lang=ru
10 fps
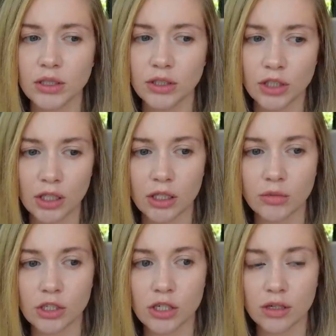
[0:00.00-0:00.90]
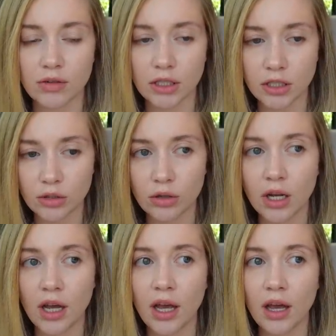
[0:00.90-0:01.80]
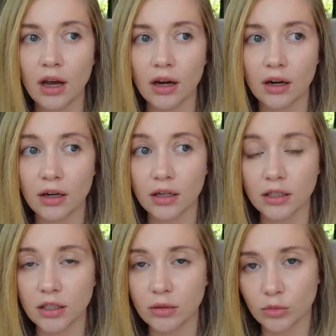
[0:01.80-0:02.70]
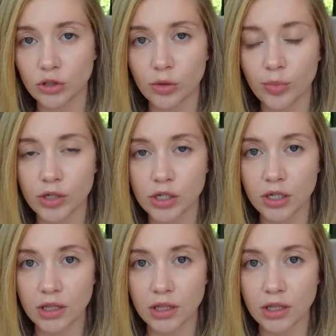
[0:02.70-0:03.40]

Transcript: Мы сначала им нашли квартиру, а, они немножко пожили